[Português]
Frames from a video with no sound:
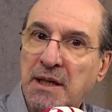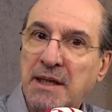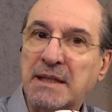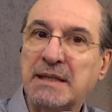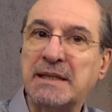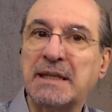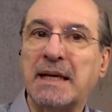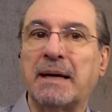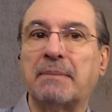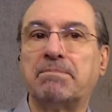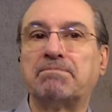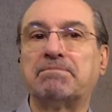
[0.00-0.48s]
que
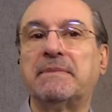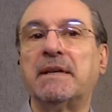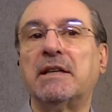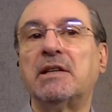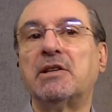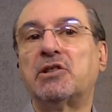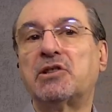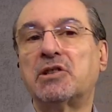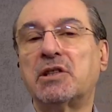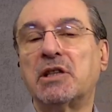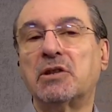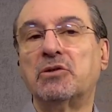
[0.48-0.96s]
está
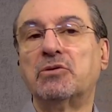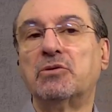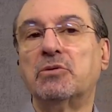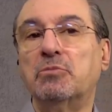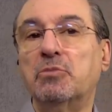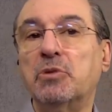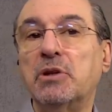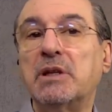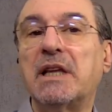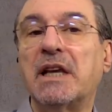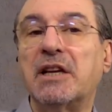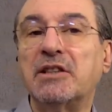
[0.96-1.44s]

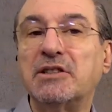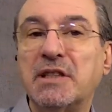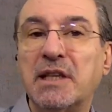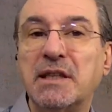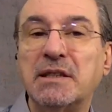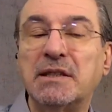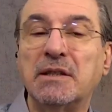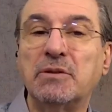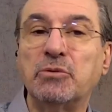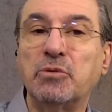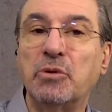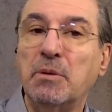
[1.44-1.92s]
deixando muita
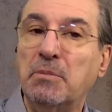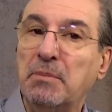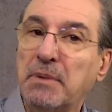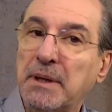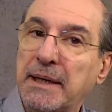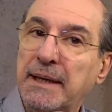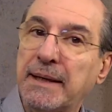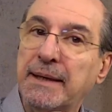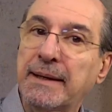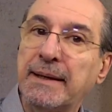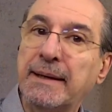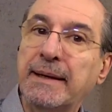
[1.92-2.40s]
gente
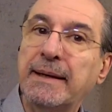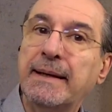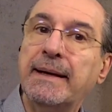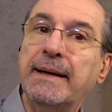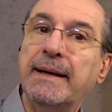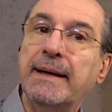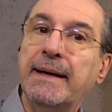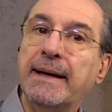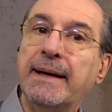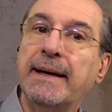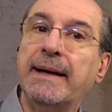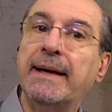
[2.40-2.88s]
dormir
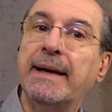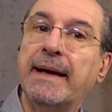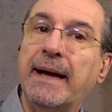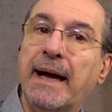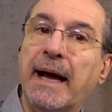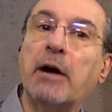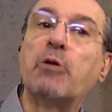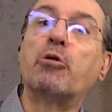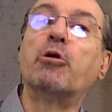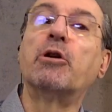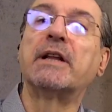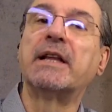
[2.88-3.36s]
eh,
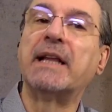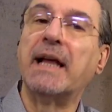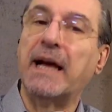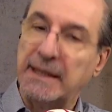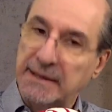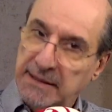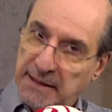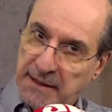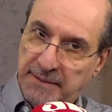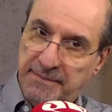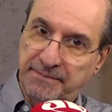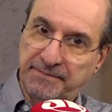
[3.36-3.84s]

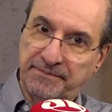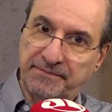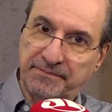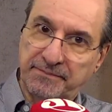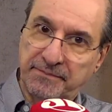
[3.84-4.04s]
acordada